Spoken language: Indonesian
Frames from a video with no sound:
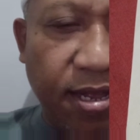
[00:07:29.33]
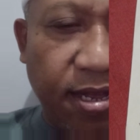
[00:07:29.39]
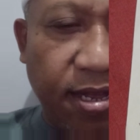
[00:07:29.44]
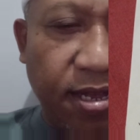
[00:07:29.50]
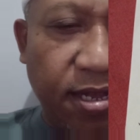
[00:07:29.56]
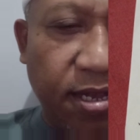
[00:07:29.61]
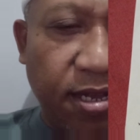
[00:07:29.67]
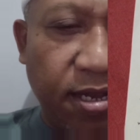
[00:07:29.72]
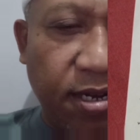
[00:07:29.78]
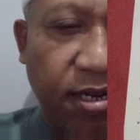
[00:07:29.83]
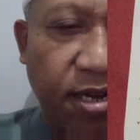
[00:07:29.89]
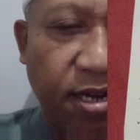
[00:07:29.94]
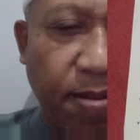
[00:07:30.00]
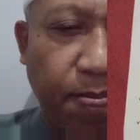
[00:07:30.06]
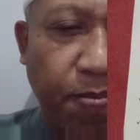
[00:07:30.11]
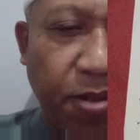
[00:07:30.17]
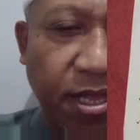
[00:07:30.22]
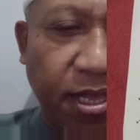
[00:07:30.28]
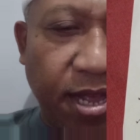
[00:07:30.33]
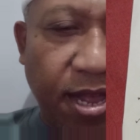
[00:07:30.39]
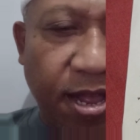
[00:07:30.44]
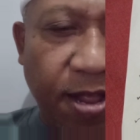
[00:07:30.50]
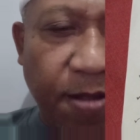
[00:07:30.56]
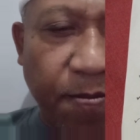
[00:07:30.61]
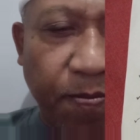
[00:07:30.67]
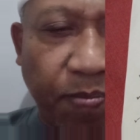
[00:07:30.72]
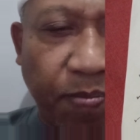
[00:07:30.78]
eh, dapatkah
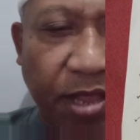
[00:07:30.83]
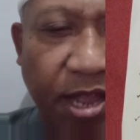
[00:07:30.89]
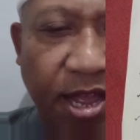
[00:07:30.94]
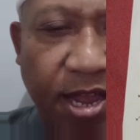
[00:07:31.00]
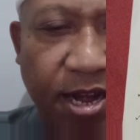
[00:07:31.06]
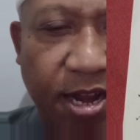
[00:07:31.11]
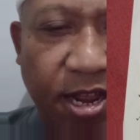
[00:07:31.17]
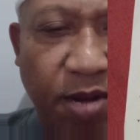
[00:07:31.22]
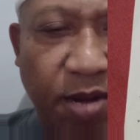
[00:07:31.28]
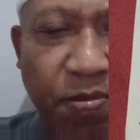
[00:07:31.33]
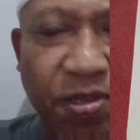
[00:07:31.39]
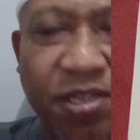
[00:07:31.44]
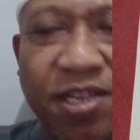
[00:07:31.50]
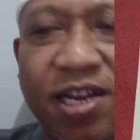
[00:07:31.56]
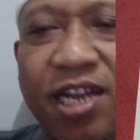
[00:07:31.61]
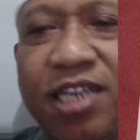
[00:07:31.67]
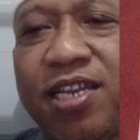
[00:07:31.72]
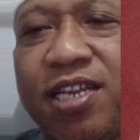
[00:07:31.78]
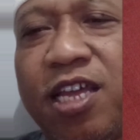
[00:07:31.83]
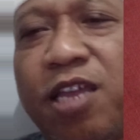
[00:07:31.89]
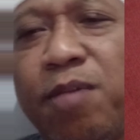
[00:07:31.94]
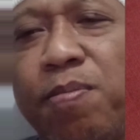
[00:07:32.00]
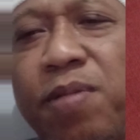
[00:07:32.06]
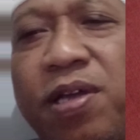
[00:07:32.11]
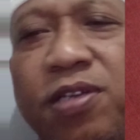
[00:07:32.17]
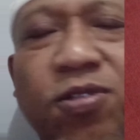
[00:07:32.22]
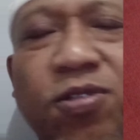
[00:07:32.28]
Anda lebih jelas lagi
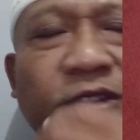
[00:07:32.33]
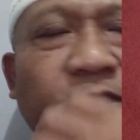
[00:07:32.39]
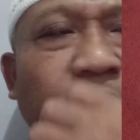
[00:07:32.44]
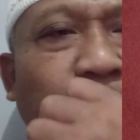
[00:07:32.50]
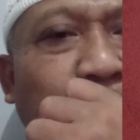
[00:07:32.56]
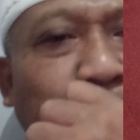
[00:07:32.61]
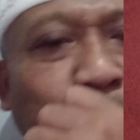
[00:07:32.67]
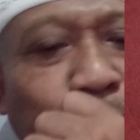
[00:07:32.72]
maksudnya